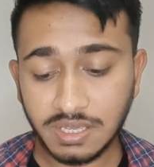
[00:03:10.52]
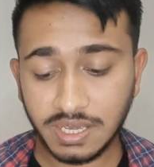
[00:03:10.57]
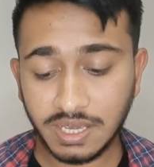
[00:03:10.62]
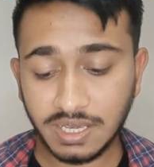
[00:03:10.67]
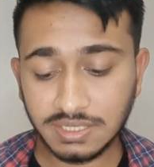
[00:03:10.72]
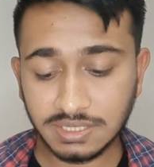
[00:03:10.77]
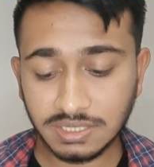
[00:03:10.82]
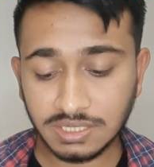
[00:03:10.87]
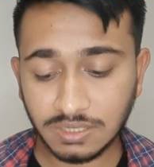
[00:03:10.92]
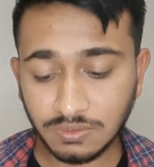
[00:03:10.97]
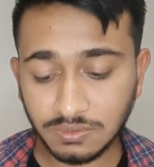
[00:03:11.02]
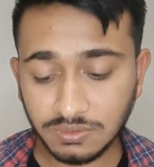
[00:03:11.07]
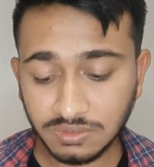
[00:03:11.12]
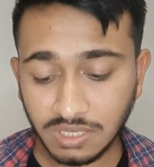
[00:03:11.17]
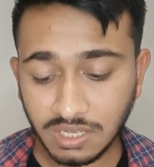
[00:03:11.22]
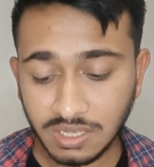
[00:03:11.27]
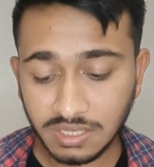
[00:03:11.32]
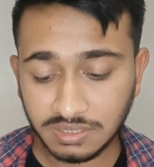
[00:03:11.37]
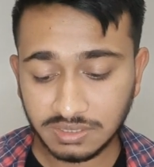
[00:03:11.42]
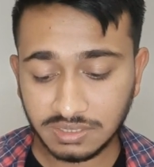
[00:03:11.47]
এই যে দেখুন
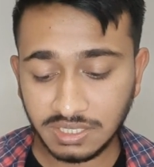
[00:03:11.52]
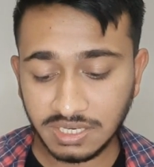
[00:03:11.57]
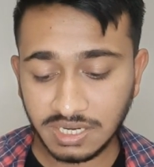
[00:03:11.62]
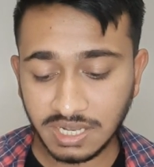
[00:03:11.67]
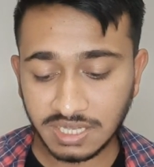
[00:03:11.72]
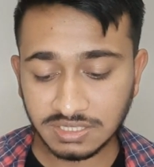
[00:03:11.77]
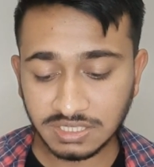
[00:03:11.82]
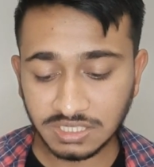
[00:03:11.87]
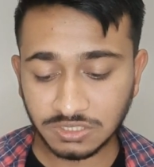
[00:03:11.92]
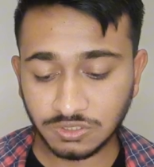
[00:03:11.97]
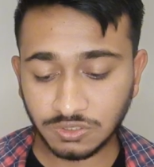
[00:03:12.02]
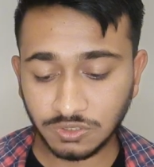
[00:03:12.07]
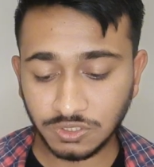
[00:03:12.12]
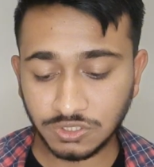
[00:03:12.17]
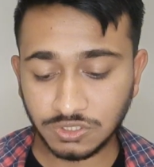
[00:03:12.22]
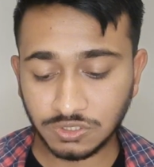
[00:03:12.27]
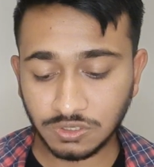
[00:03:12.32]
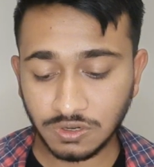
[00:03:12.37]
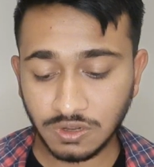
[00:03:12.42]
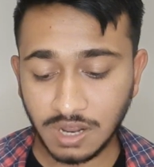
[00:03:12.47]
তিন হাজার
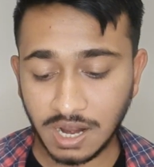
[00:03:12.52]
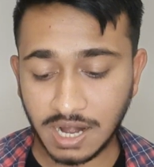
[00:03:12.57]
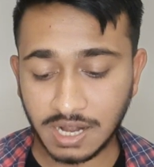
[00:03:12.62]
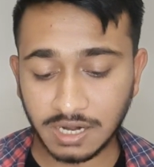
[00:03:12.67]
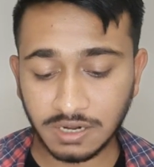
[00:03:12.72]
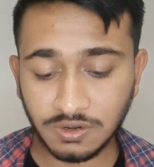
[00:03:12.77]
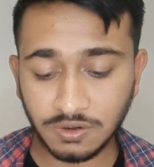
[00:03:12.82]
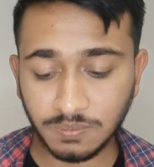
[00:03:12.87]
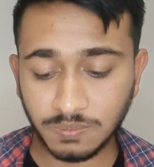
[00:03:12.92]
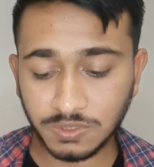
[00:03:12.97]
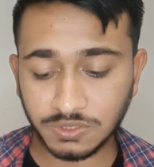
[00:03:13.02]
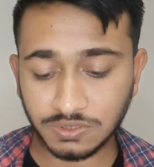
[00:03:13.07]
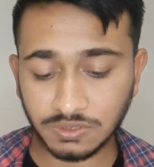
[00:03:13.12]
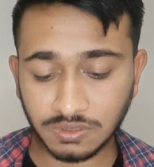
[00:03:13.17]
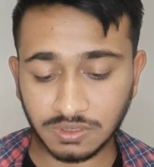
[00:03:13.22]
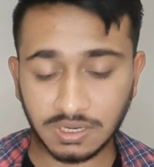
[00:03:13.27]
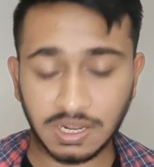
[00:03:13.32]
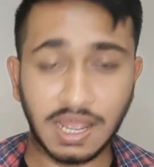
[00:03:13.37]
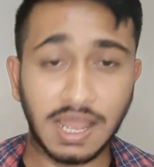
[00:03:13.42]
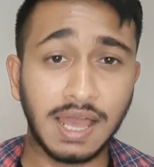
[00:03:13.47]
ছয়শো আটানব্বই জন